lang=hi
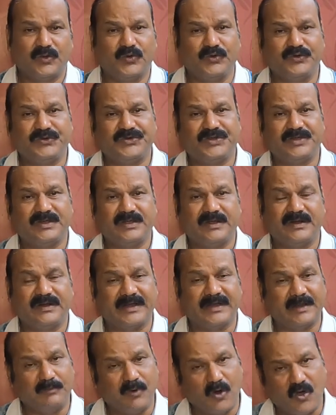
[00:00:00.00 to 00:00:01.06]
कुछ
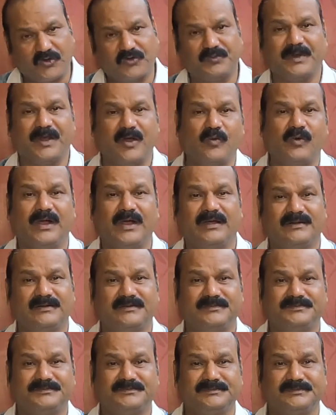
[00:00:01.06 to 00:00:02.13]
नए ब्लॉग्स बनाऊंगा
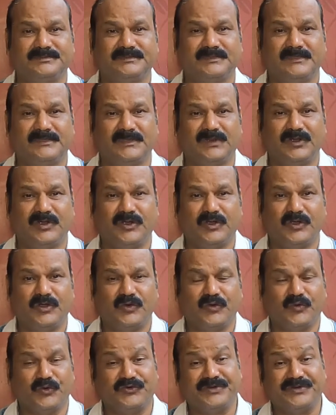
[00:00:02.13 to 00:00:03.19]

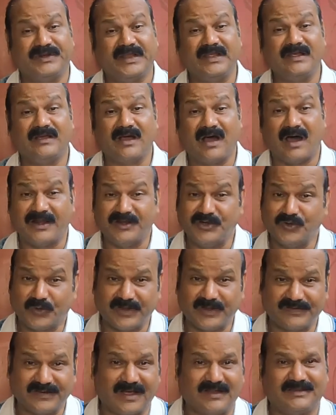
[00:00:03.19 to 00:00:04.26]
कुछ नई कहानियों
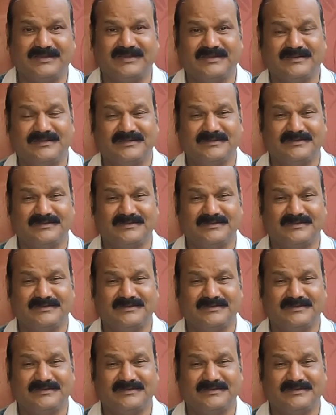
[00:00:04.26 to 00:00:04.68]
के साथ